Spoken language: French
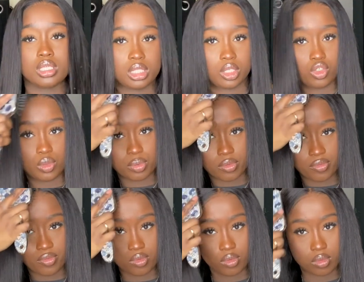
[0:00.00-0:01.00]
C'est juste pour
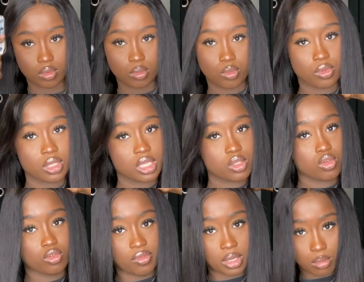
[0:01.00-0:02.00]
vous montrer ce
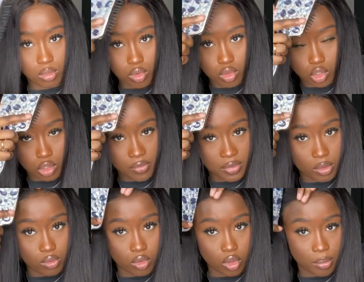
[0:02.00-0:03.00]
que vraiment je fais
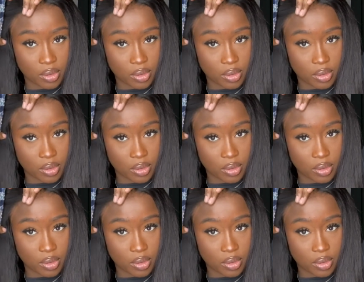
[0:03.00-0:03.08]
tout le temps.